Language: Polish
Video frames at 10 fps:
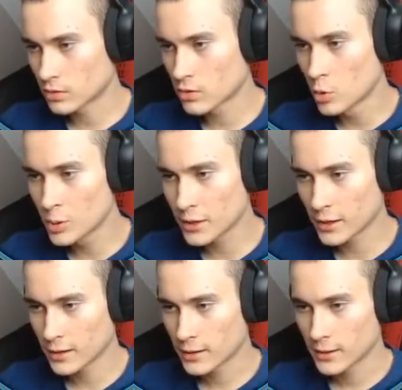ogólnie
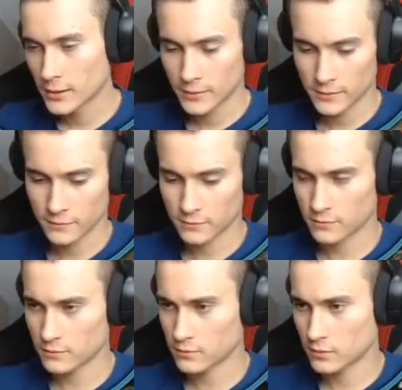
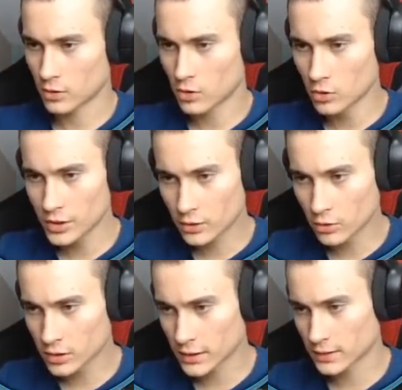no ogólnie
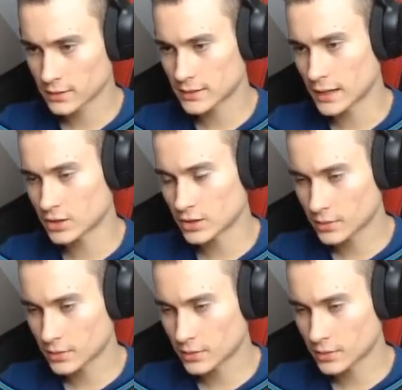kurde znać się na